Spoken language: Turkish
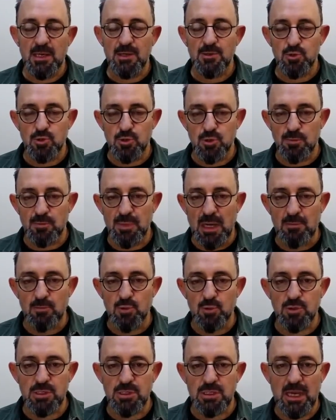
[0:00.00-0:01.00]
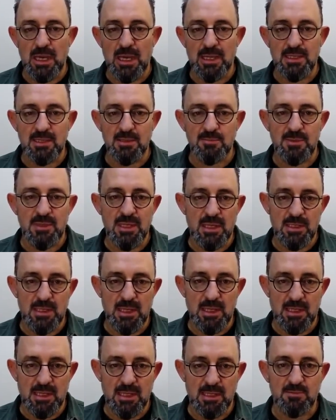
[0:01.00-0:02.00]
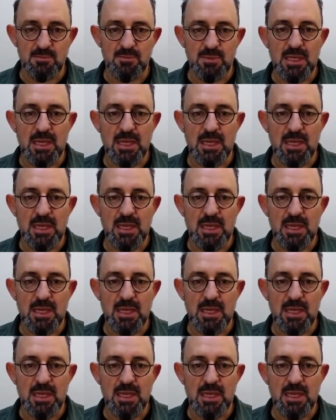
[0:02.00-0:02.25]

Çünkü ben bunu kendimde denedim,